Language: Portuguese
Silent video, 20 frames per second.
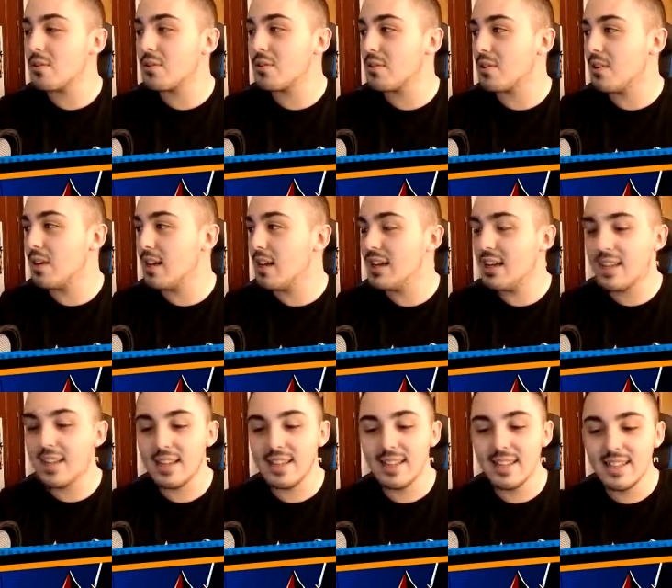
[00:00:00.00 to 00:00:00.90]
do Gon.
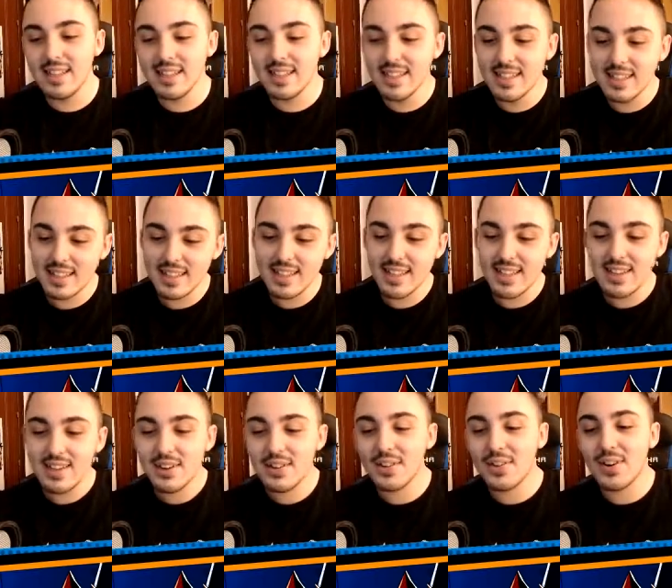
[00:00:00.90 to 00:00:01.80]

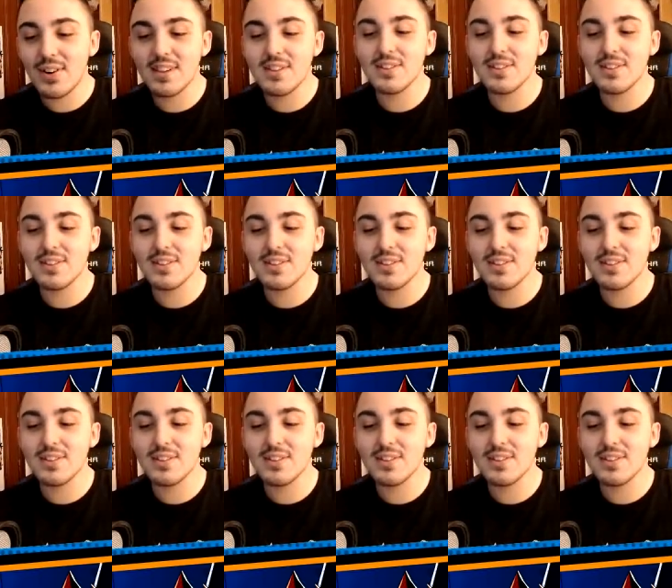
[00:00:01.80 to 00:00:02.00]
O Gohan do